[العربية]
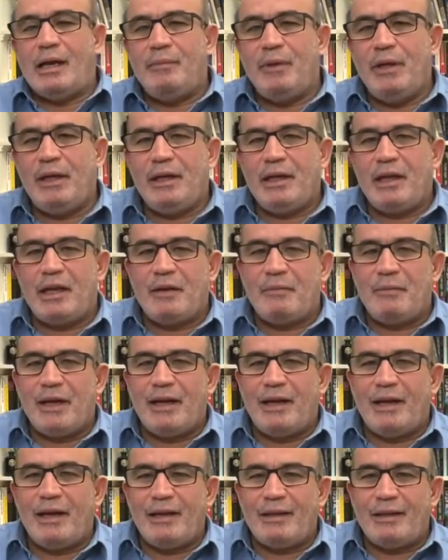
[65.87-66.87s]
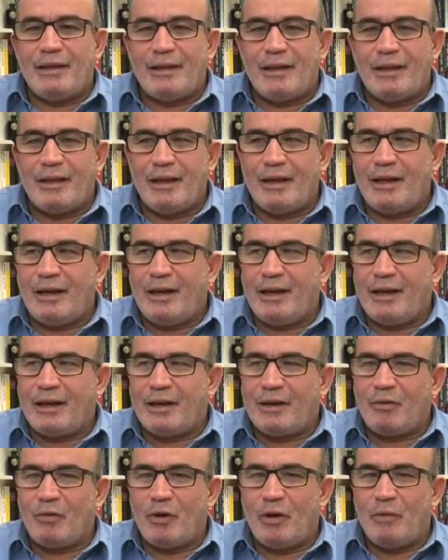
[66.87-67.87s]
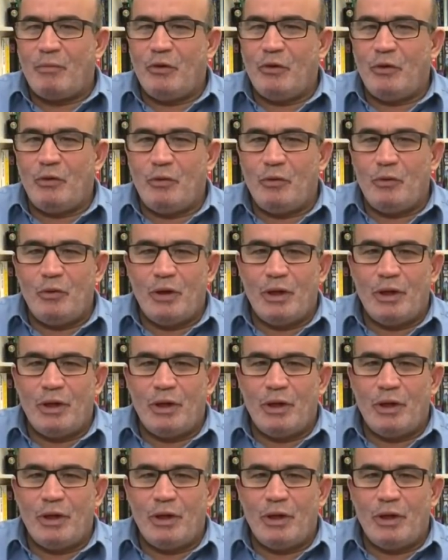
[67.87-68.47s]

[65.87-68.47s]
يمينك كما تتذكر ومنذ